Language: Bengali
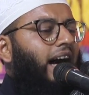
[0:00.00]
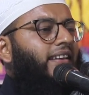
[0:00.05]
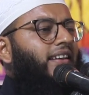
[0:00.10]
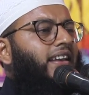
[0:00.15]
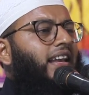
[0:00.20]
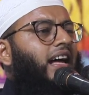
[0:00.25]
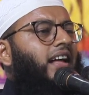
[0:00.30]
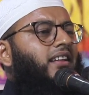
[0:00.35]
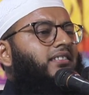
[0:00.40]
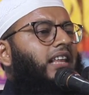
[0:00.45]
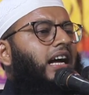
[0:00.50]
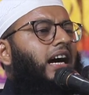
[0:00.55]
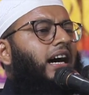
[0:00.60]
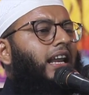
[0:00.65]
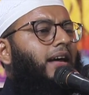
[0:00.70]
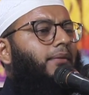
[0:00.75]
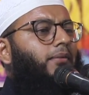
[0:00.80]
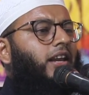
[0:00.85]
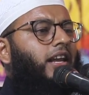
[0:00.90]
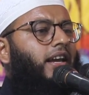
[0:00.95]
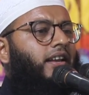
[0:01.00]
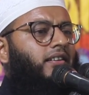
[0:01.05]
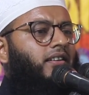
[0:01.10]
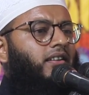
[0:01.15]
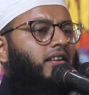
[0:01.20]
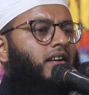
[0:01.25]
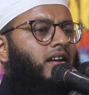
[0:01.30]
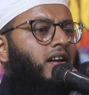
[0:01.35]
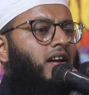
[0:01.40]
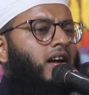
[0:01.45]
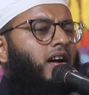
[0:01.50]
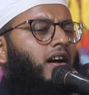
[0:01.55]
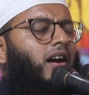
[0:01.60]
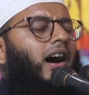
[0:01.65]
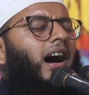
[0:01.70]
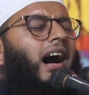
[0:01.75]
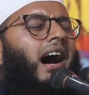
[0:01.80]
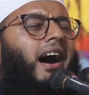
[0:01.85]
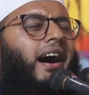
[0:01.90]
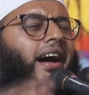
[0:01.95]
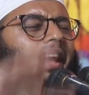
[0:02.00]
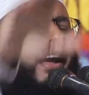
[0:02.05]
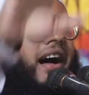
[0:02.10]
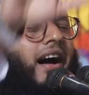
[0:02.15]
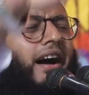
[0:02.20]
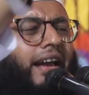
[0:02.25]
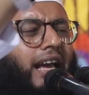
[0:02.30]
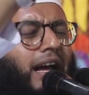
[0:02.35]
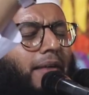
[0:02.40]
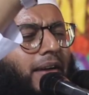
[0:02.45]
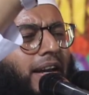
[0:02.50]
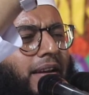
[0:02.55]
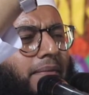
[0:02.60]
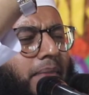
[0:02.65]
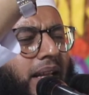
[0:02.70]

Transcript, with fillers: আল্লাহ তাআলা বলেন আয় আয় আমার